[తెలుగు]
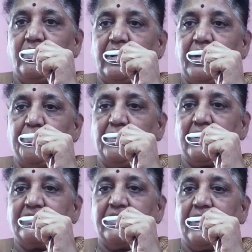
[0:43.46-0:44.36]
రేపు
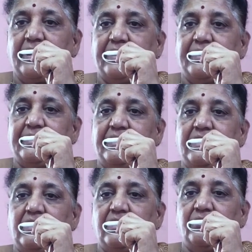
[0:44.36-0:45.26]
ఏం చేయాలనేది
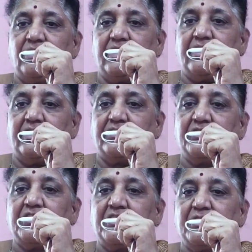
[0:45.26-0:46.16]
ఒక
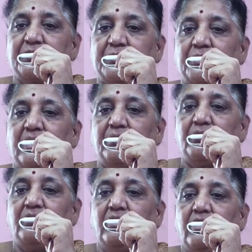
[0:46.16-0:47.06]
డెసిషన్ తీసుకుందాము
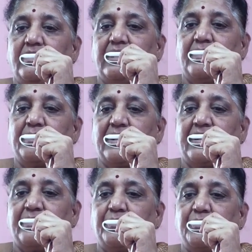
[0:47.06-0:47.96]
దాని
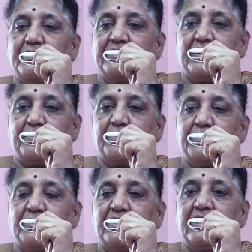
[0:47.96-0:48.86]
ప్రకారం పోతే
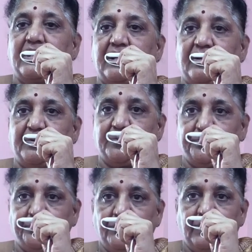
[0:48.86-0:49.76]
సరిపోతుంది అన్నాను
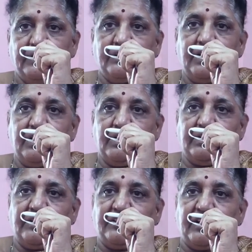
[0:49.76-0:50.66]
సరే
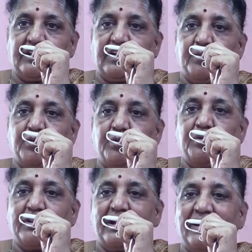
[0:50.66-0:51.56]
సరదా కబుర్లు
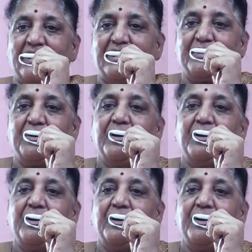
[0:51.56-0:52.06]
మొదలయ్యాయి